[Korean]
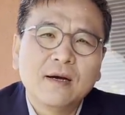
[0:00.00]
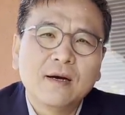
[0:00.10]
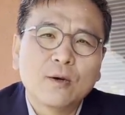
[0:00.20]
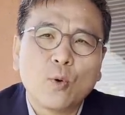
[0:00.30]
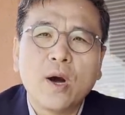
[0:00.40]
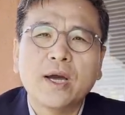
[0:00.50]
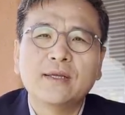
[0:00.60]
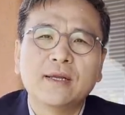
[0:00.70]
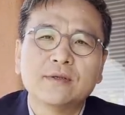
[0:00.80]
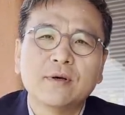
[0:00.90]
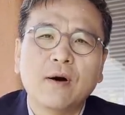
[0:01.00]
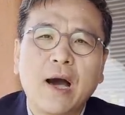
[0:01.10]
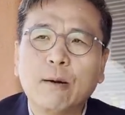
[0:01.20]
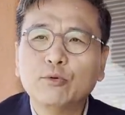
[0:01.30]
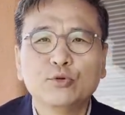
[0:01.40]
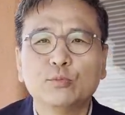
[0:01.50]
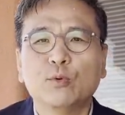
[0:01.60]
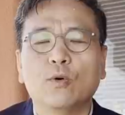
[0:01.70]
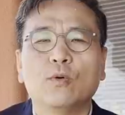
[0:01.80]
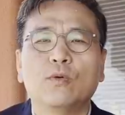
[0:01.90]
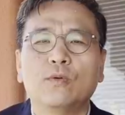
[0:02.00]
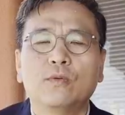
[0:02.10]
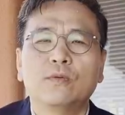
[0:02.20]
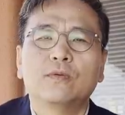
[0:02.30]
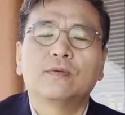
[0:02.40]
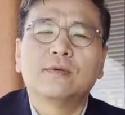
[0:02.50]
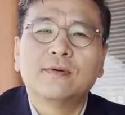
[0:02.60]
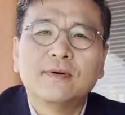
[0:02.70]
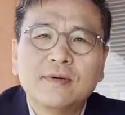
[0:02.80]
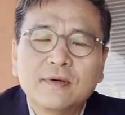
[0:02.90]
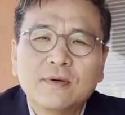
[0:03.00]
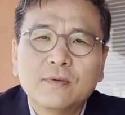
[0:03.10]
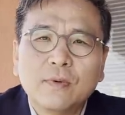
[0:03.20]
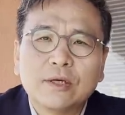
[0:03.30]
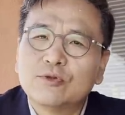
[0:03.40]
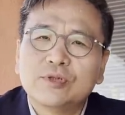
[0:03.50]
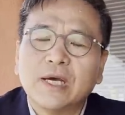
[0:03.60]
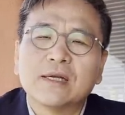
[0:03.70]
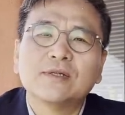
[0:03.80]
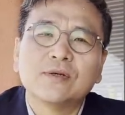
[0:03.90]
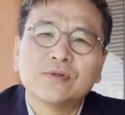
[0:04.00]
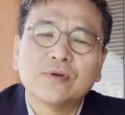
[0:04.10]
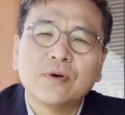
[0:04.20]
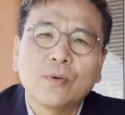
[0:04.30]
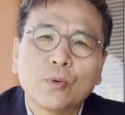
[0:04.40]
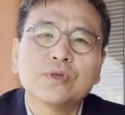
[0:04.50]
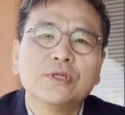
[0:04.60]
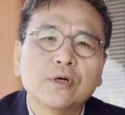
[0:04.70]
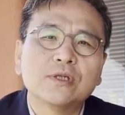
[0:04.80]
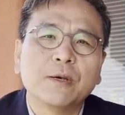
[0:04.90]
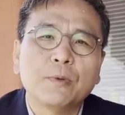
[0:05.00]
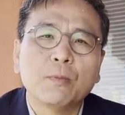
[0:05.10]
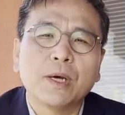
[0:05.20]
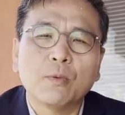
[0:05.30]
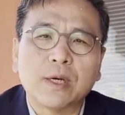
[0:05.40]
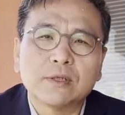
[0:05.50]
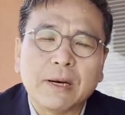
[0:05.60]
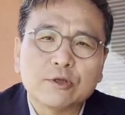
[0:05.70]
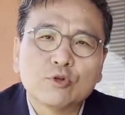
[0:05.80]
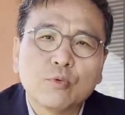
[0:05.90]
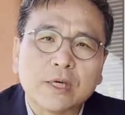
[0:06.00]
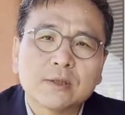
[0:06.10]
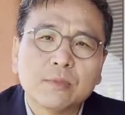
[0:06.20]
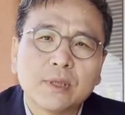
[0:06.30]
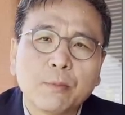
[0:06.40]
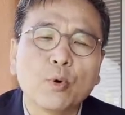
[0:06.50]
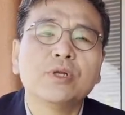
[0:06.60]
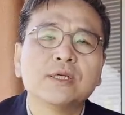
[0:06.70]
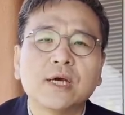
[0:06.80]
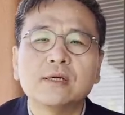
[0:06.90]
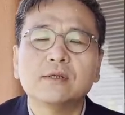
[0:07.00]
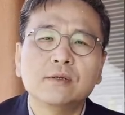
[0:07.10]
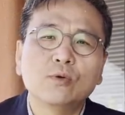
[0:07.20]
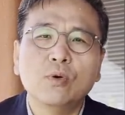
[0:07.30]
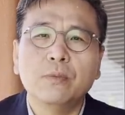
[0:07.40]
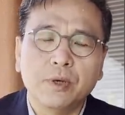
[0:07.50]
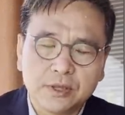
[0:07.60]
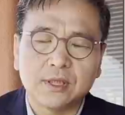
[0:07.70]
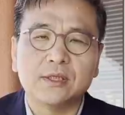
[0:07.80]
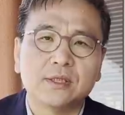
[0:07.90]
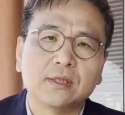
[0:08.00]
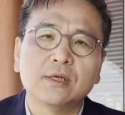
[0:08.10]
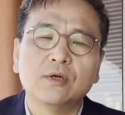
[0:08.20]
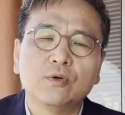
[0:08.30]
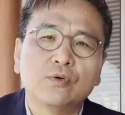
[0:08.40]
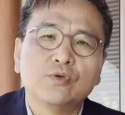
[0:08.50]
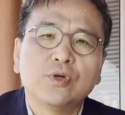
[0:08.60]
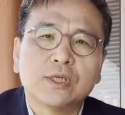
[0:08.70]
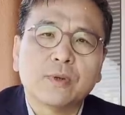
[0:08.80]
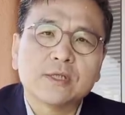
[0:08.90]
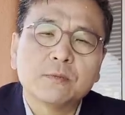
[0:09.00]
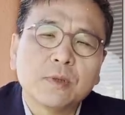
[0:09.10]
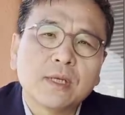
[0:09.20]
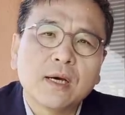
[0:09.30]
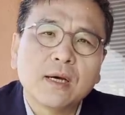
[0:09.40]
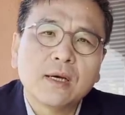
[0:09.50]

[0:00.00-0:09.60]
어, 공항에 내려서 아무도 뭐 와주지 않으셨죠. 오로지 이혁진 대표만 와서 마중을 왔습니다. 본인의 차를 끌고 몇 시간씩 운전해서 왔습니다.